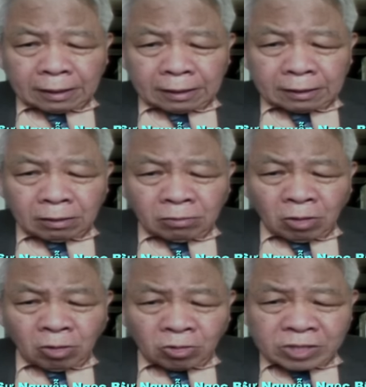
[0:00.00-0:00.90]
thì
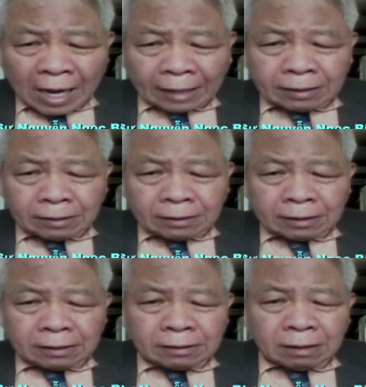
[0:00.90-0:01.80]
đông âu cộng sản đó
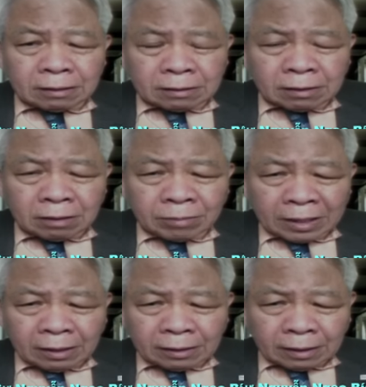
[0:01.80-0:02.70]
thì người
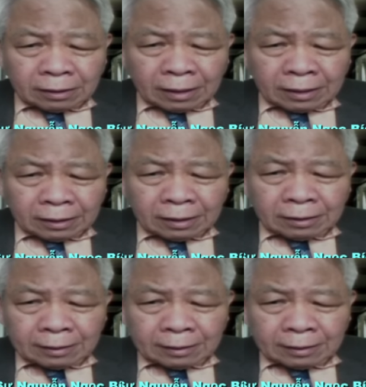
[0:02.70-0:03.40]
mỹ người ta thấy